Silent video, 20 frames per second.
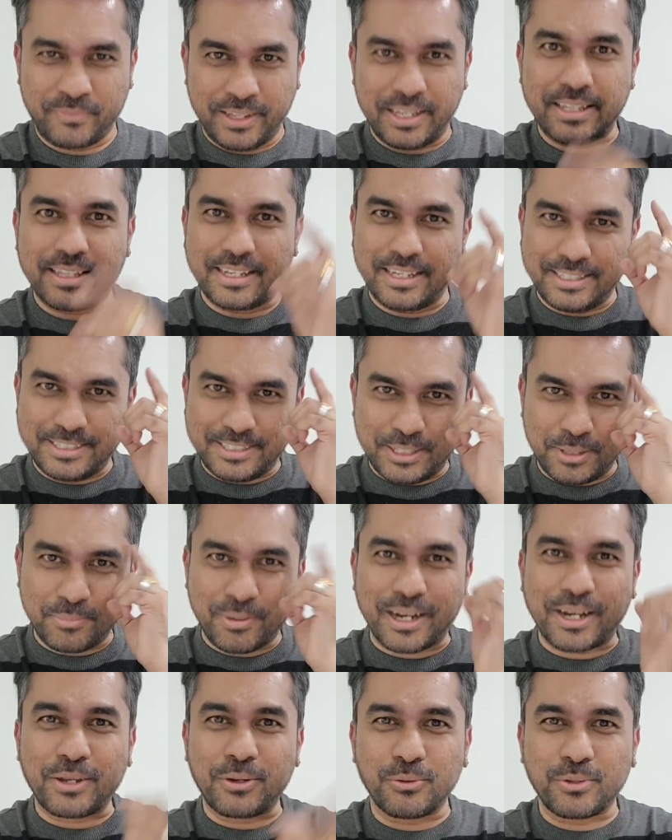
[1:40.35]
இது
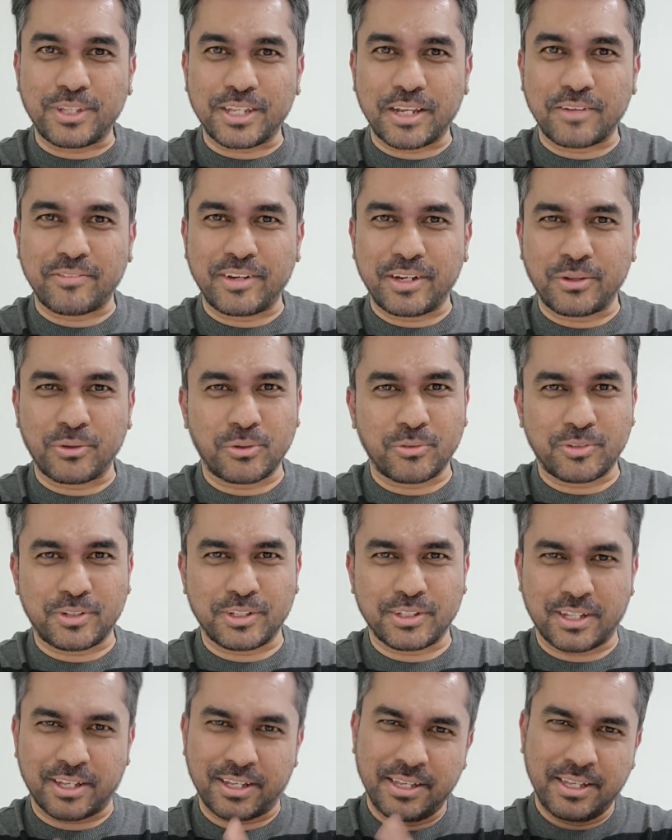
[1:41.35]
நிச்சயமாக யோசிக்க வேண்டிய ஒரு
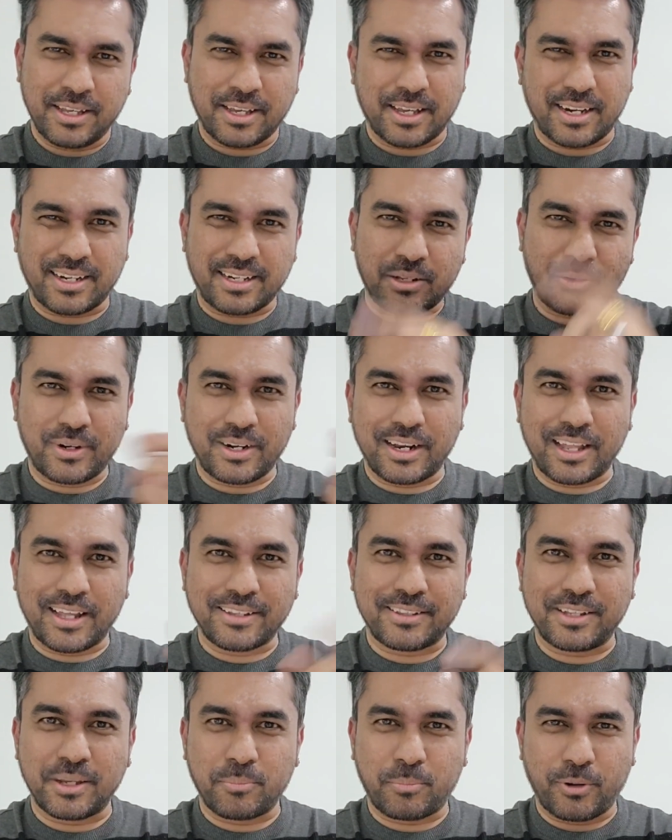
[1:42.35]
விஷயம் தான் கரெக்டாக ஒரு
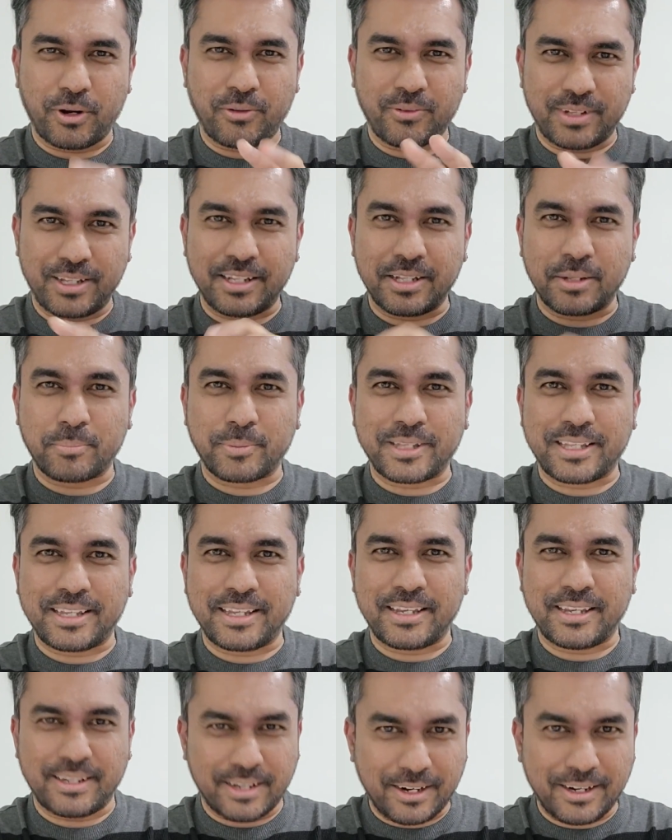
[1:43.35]
லாசியை போல் வந்து இதை பற்றி
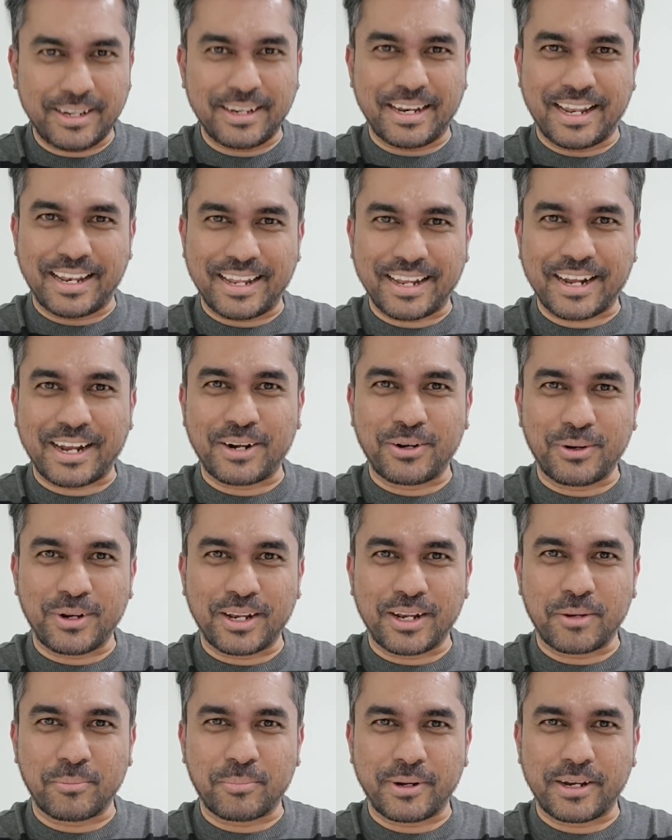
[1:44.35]
நான் நிறைய
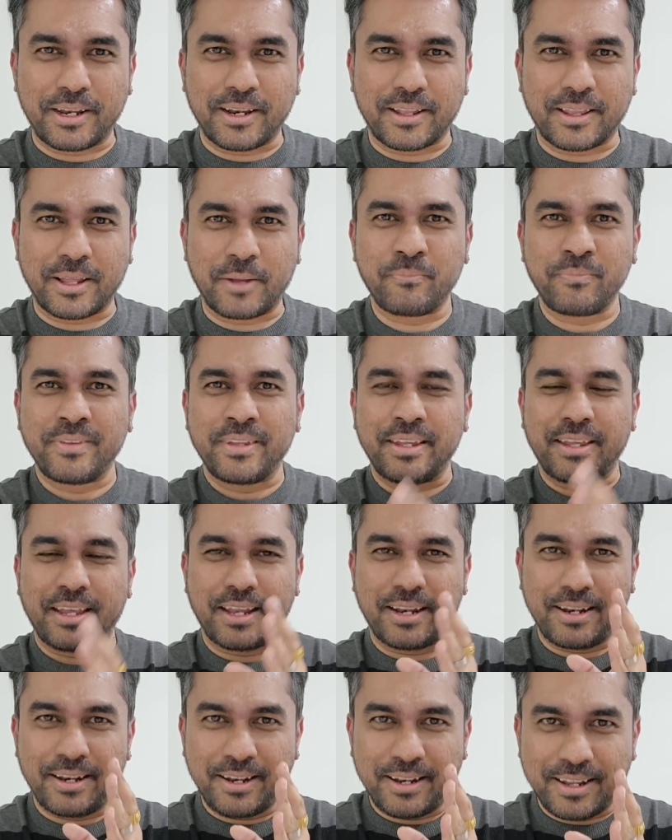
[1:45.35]
காணொலிகள் பண்ணியிருந்தேன்
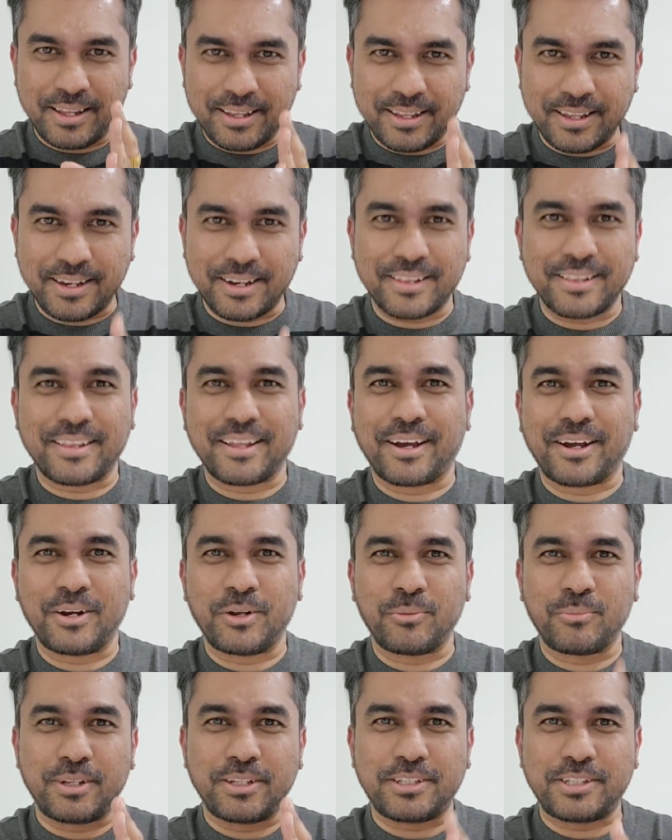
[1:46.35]
என்ன
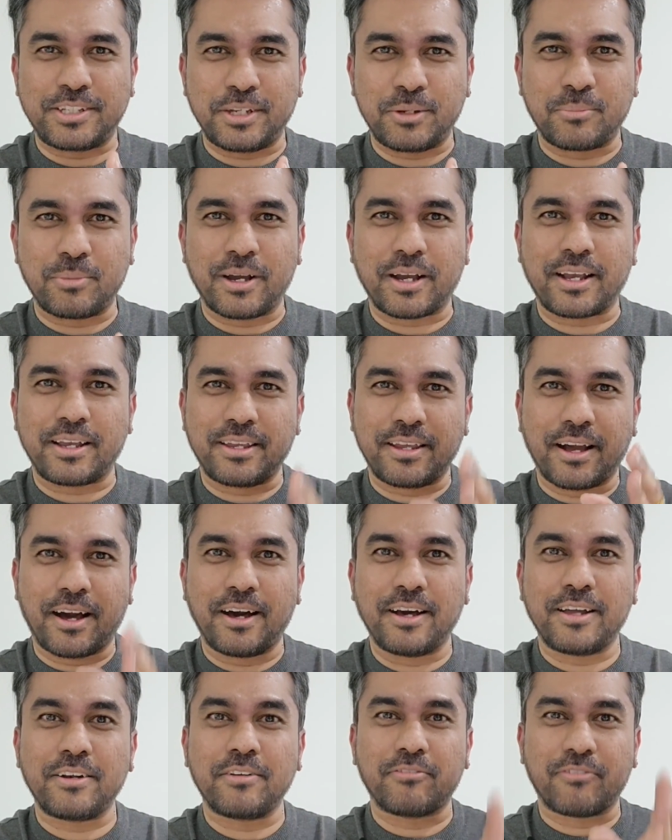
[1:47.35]
இருந்தாலும் நிச்சயமாக
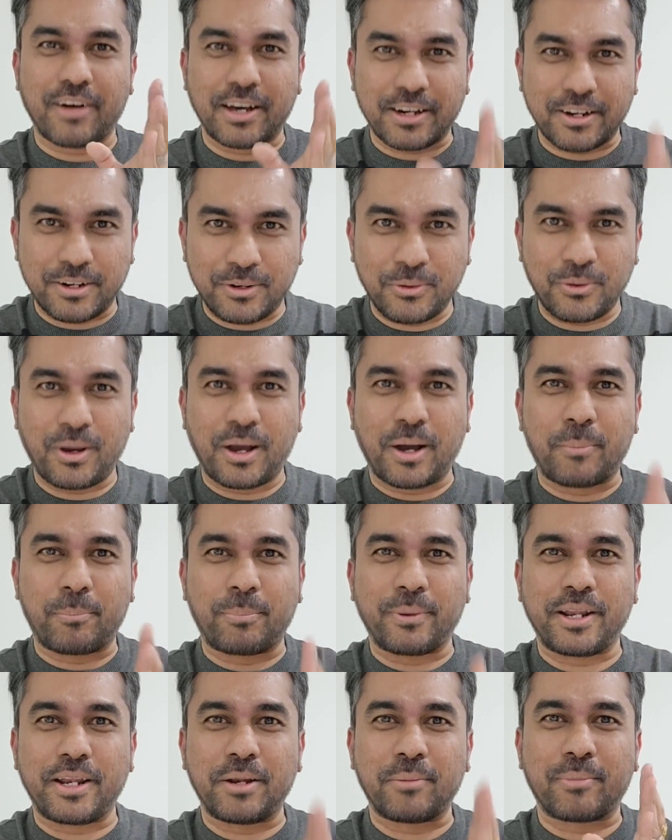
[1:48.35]
யார் வரணும்
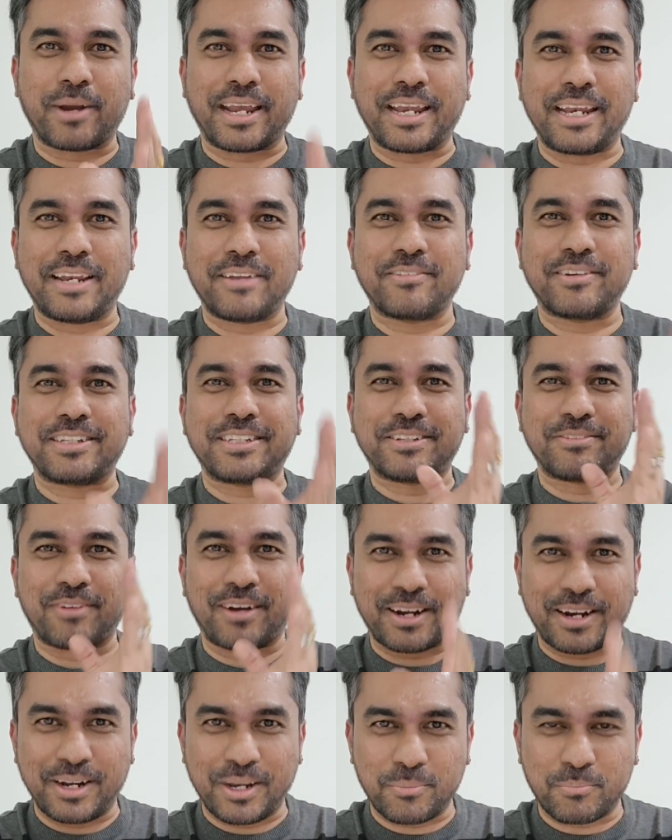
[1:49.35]
அப்படின்னு மைண்டில் வச்சு
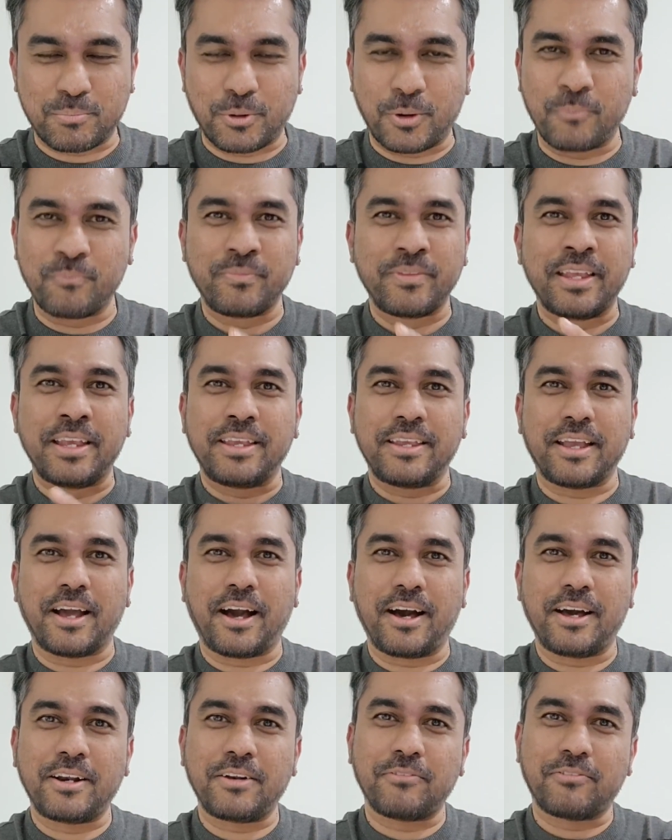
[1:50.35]
வாக்களிப்போம்
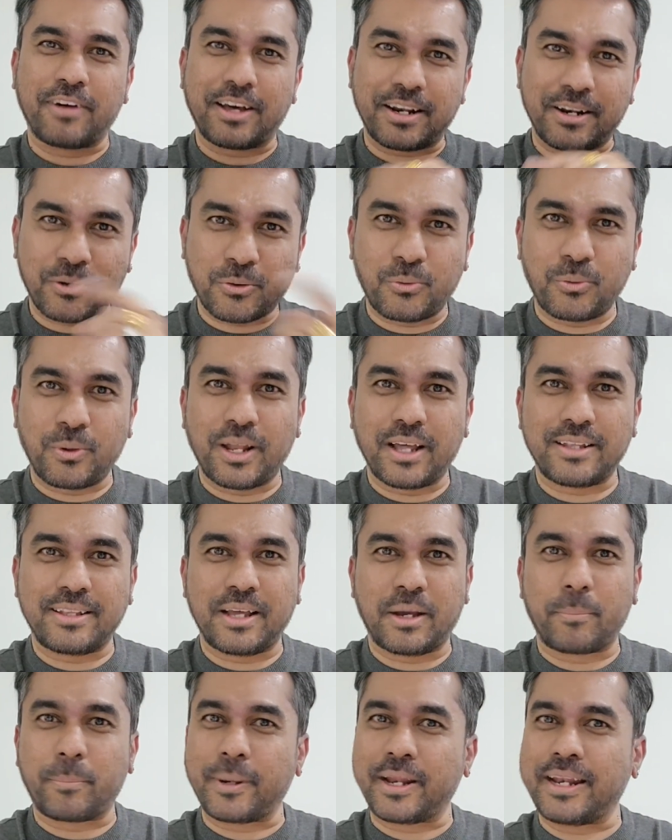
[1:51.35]
யார் வரக்கூடாது
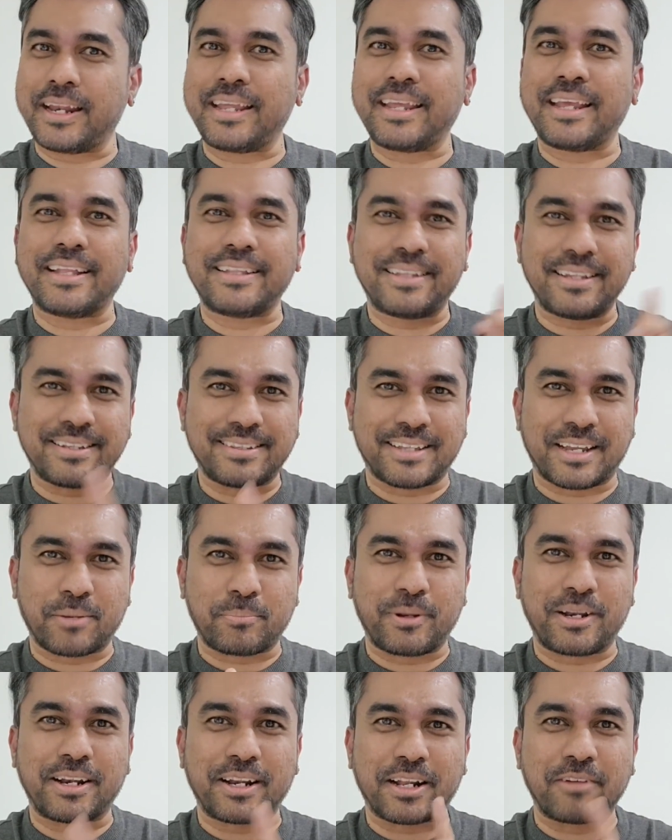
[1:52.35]
அப்படின்னு
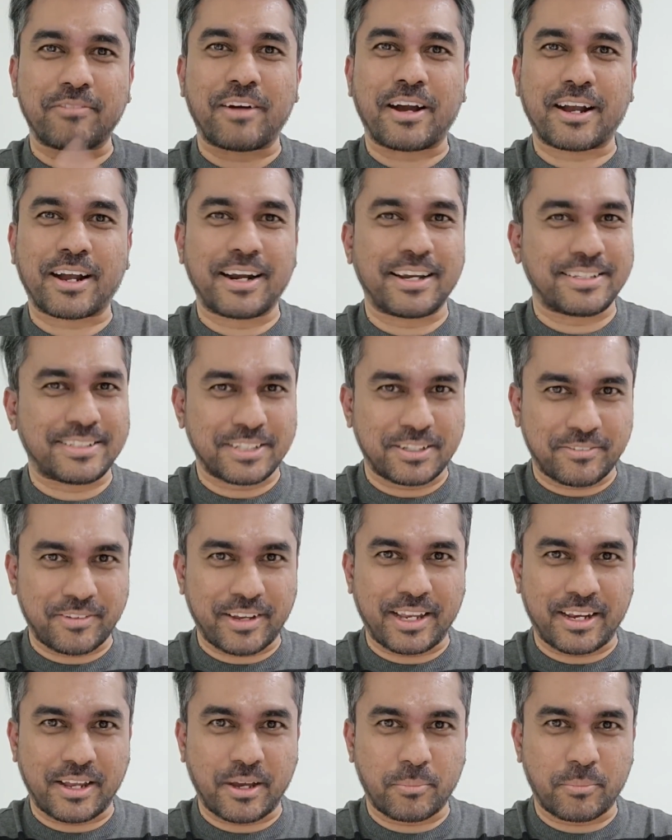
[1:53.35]
எதிர்த்தரப்பினருக்கு வாக்களிச்சிட
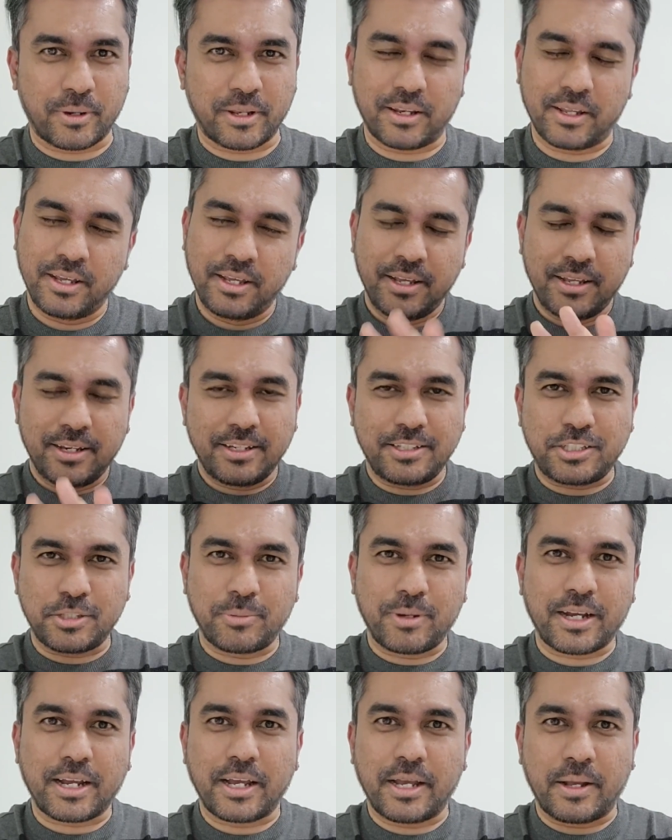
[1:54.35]
வேணாம் அப்படின்னு
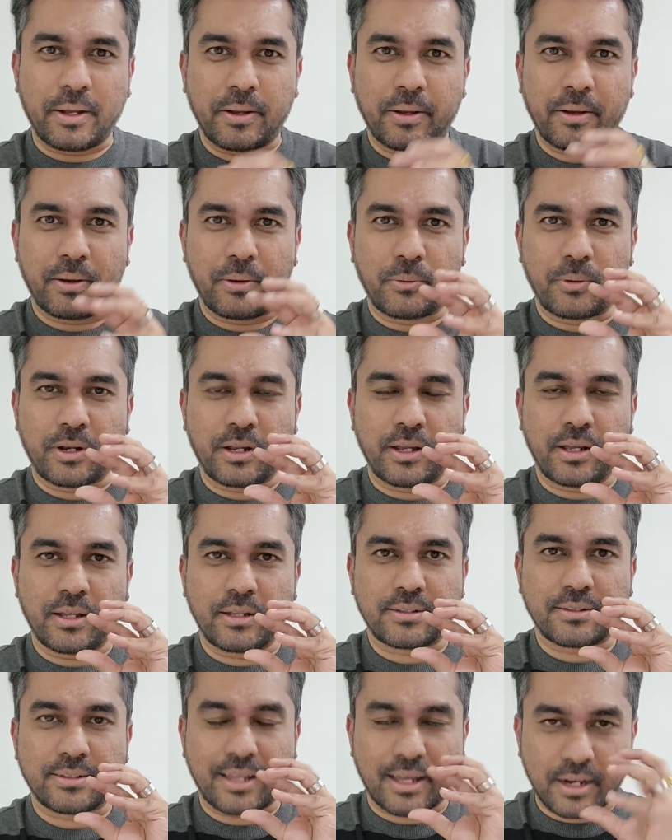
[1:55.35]
நிச்சயமாக ஒரு
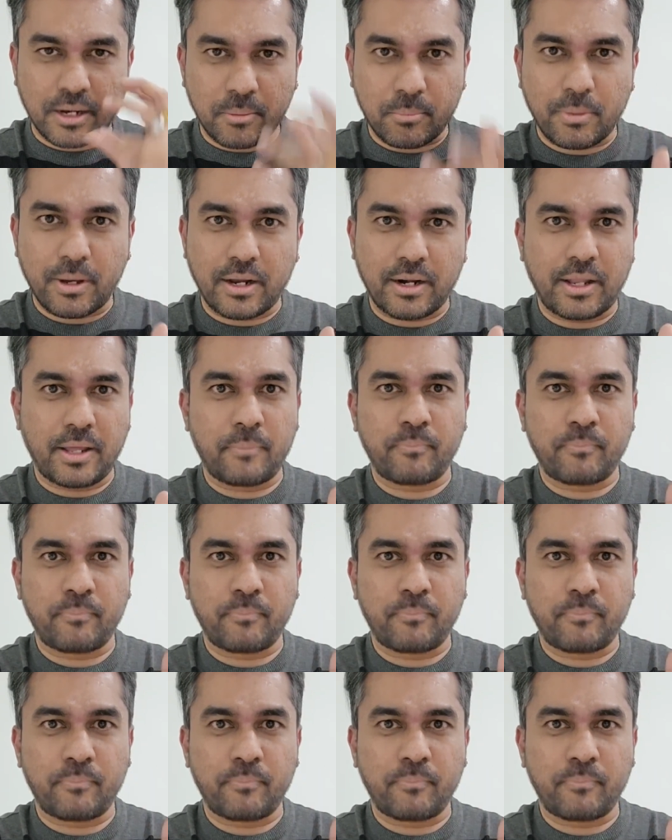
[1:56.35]
தரமான